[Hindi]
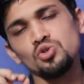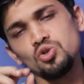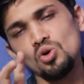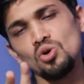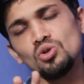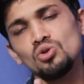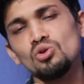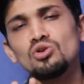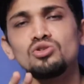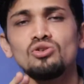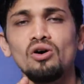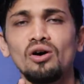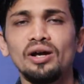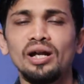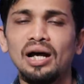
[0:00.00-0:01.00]
जो दो
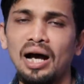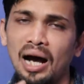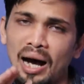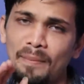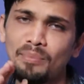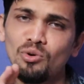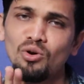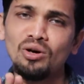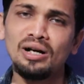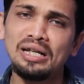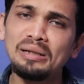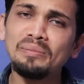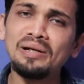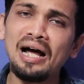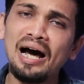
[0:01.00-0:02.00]
स्टॉक है ना आपको
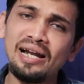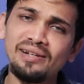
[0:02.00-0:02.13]
करीबन